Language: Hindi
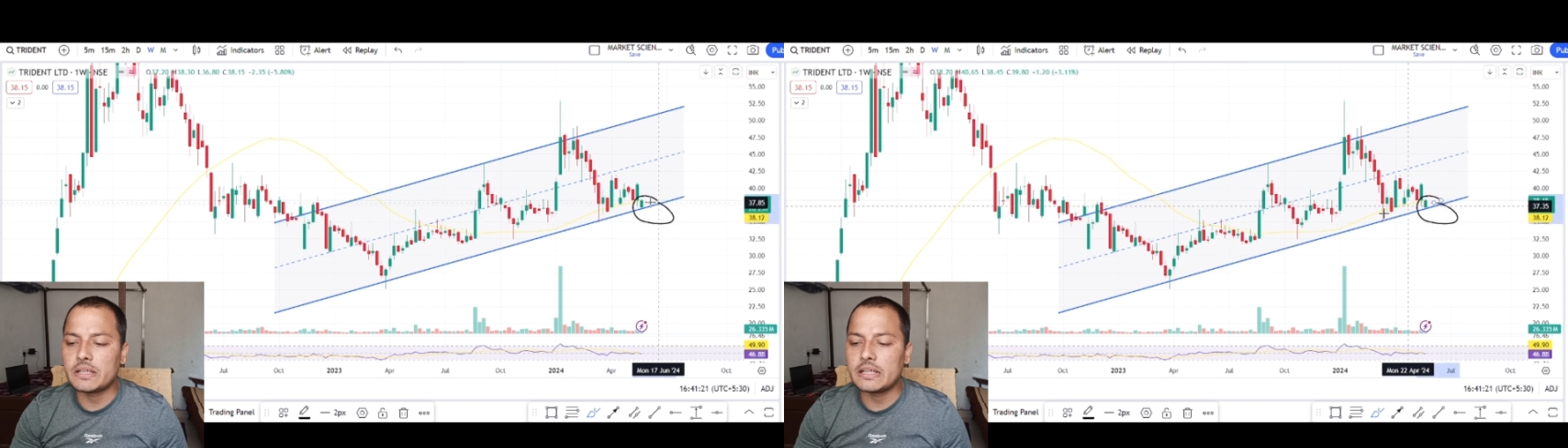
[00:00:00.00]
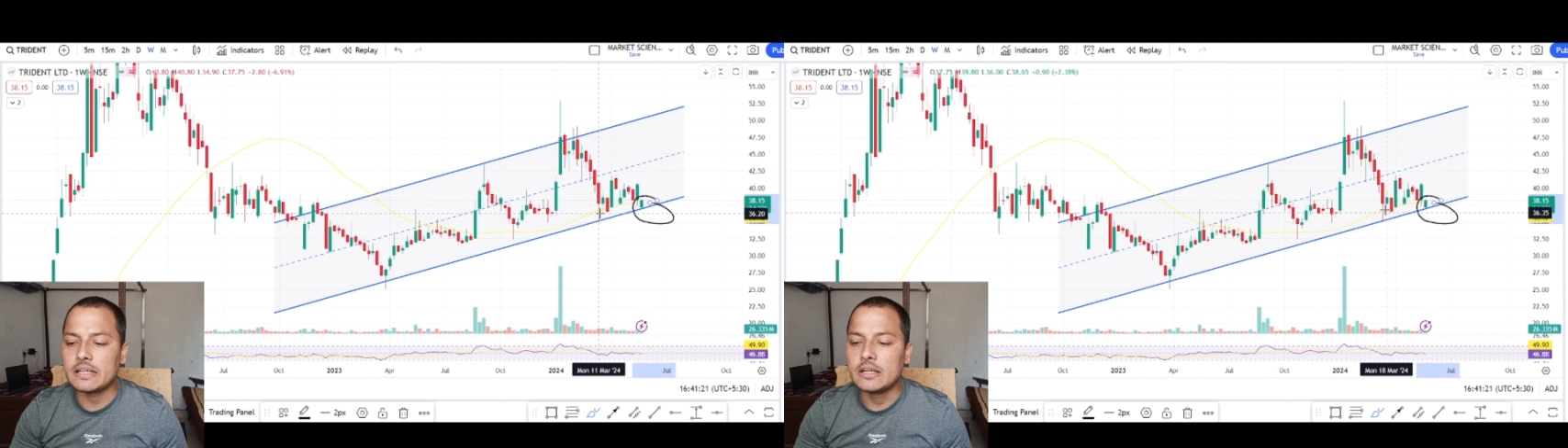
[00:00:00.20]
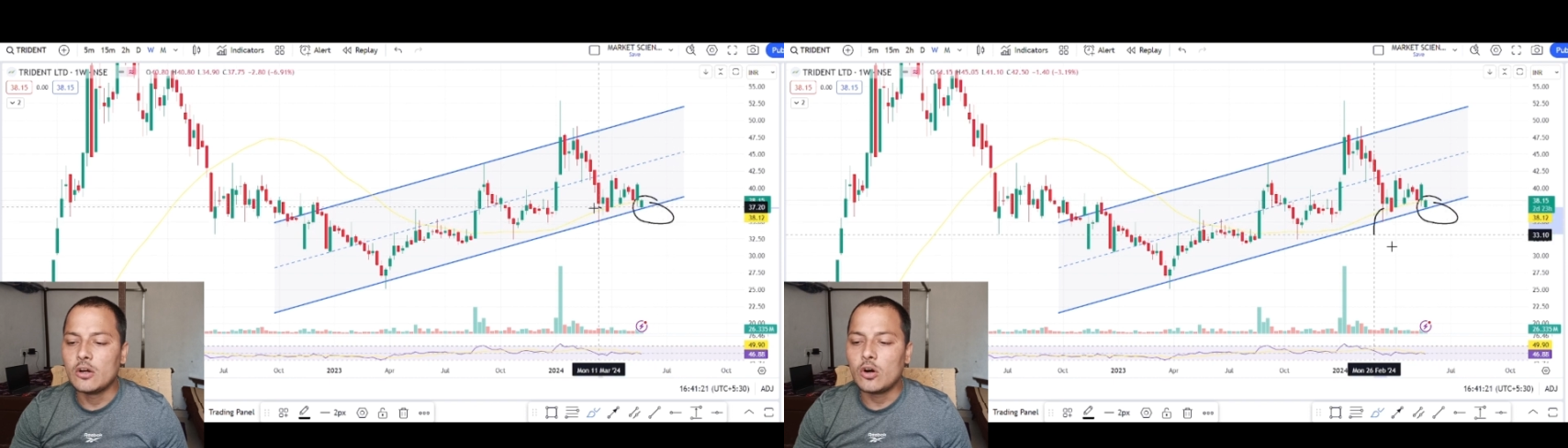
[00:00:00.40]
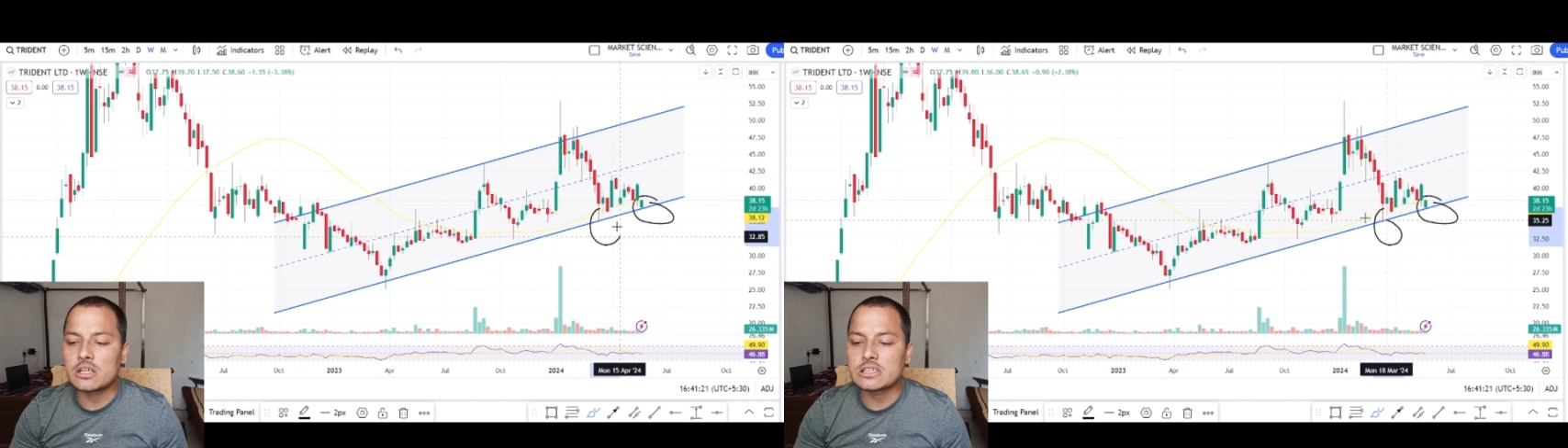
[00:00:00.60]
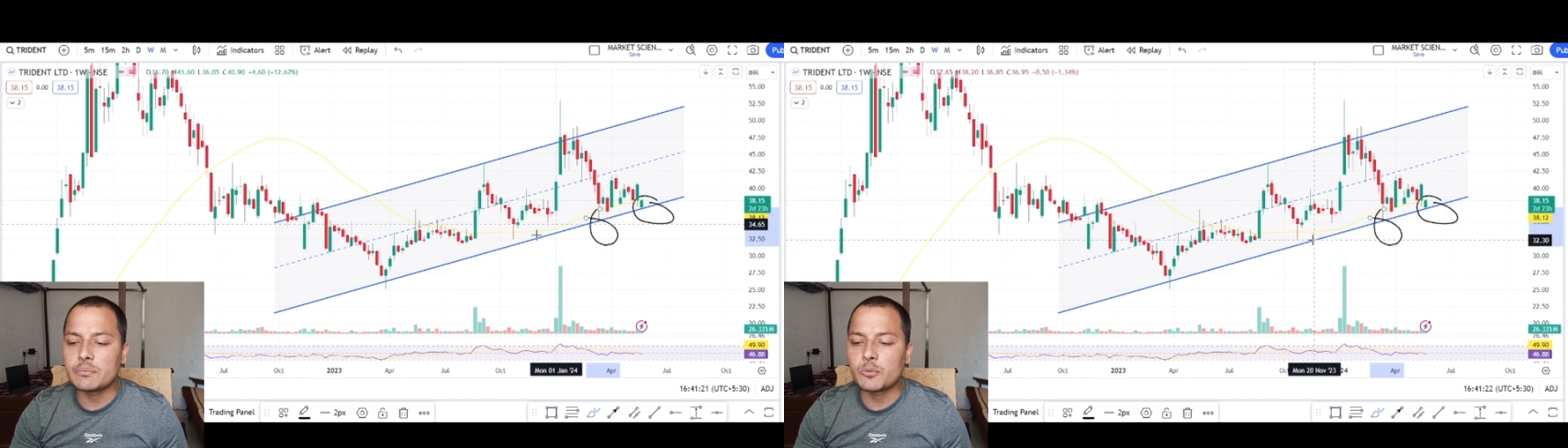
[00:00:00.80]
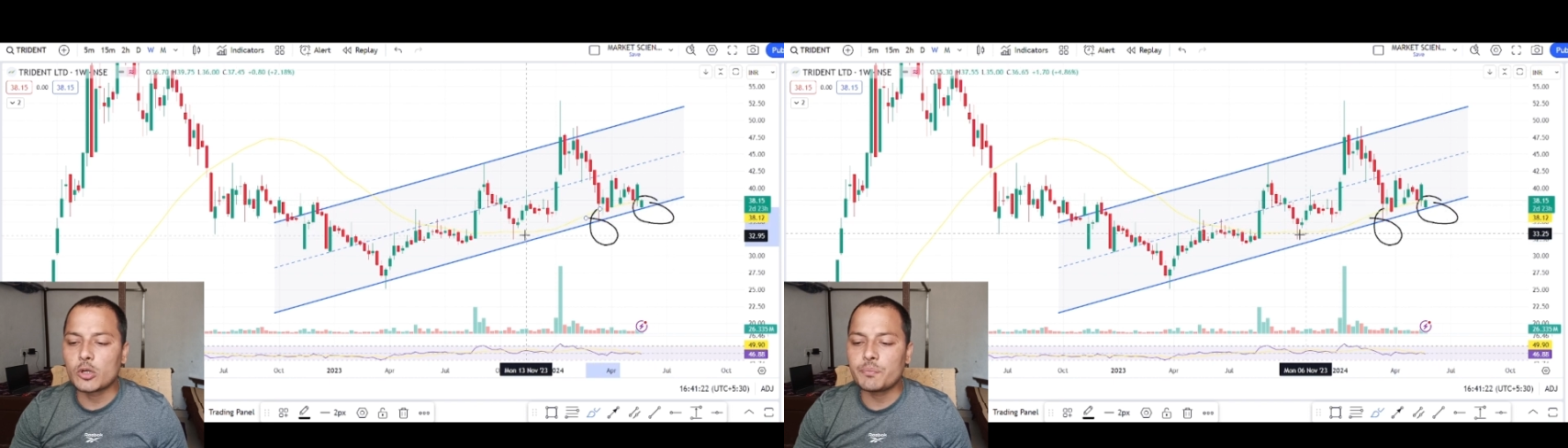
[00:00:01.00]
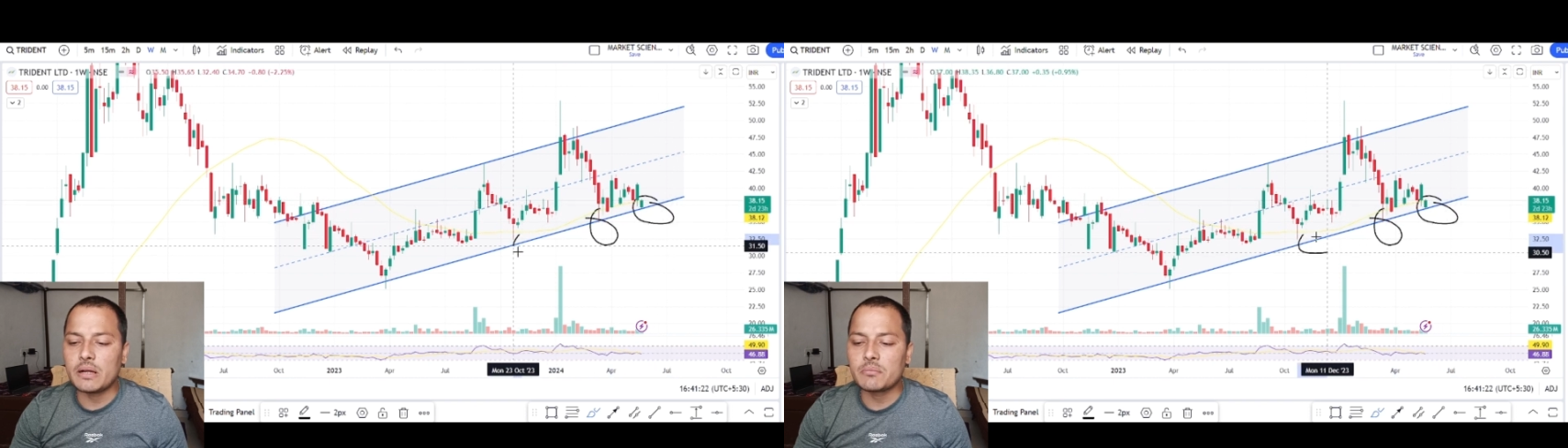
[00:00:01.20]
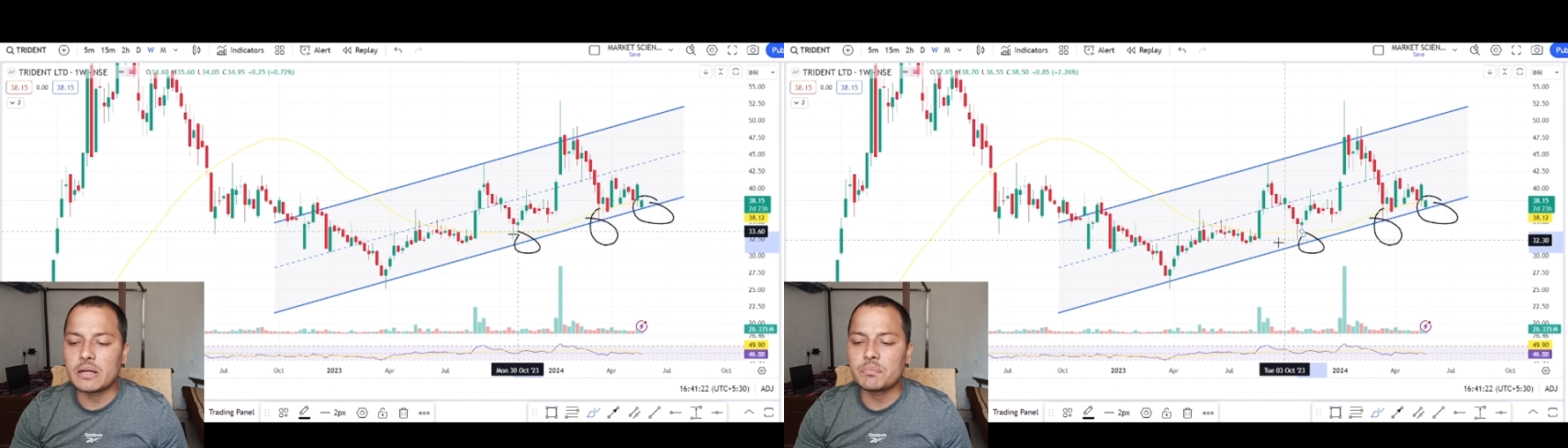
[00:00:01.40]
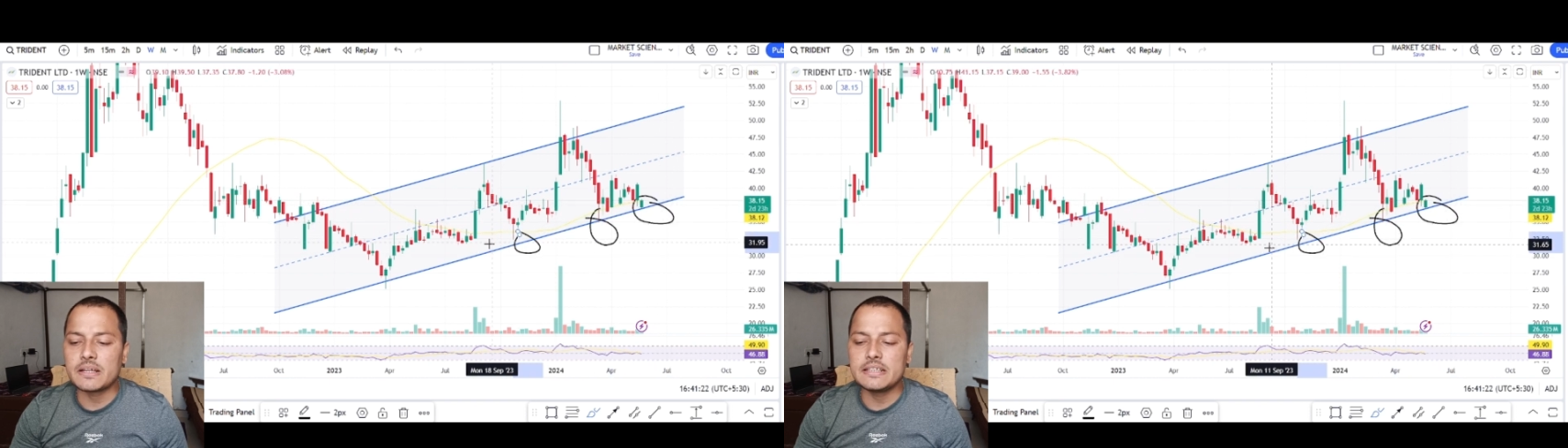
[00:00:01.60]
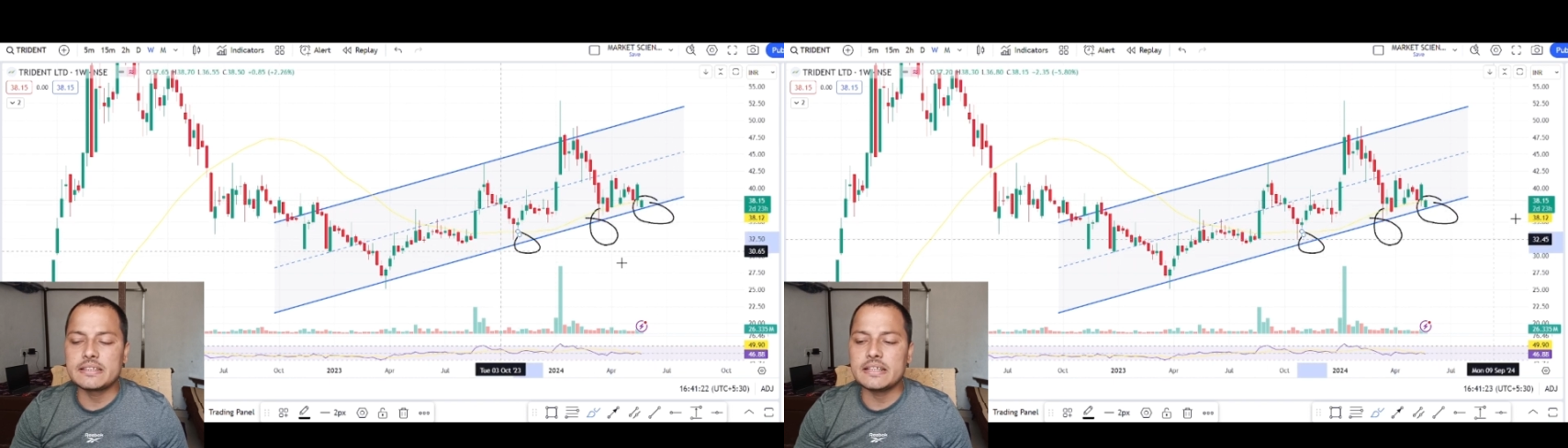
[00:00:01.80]
पे है और सपोर्ट पे हम कब
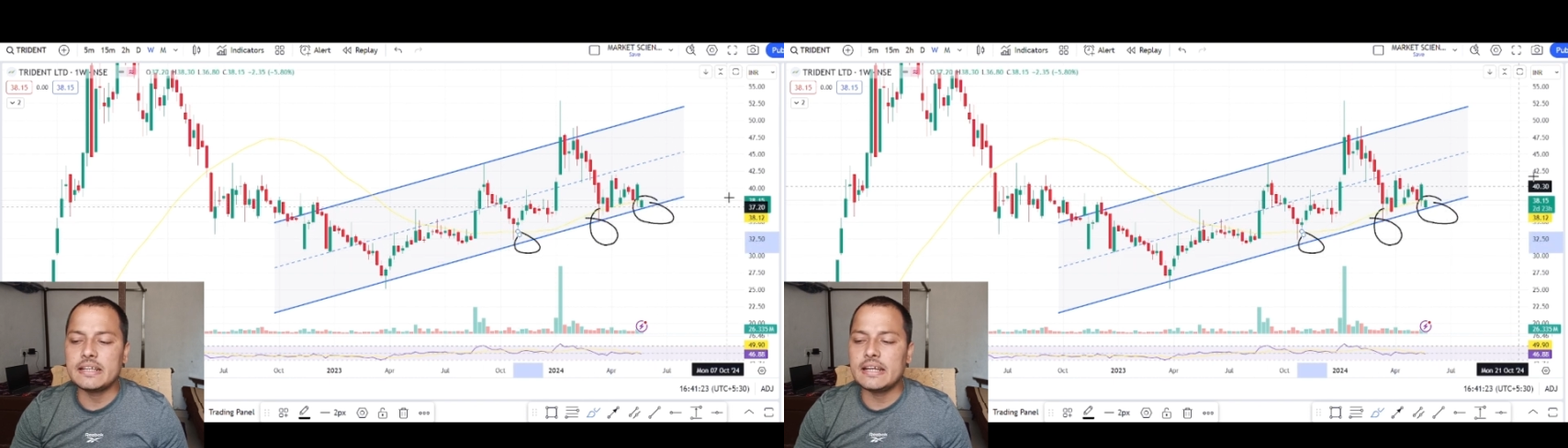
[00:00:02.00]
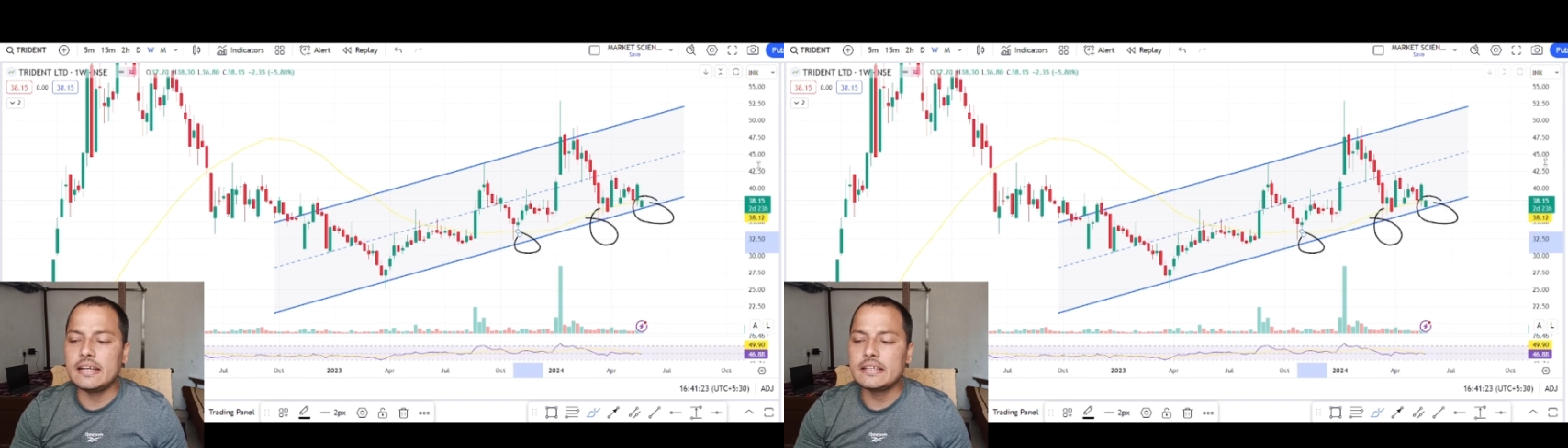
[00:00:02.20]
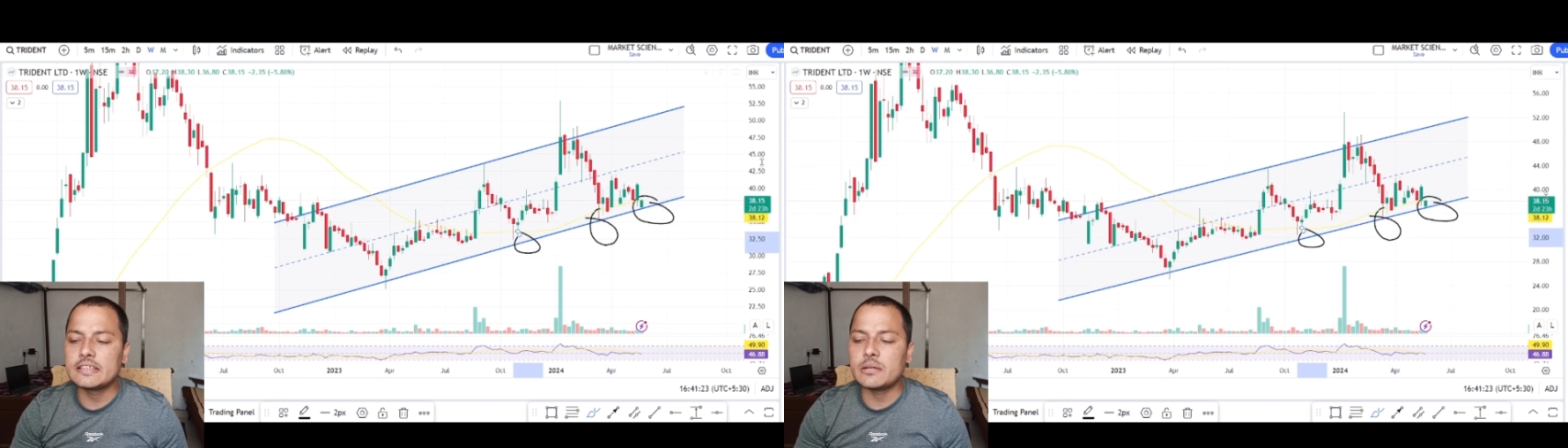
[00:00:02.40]
खरीदते हैं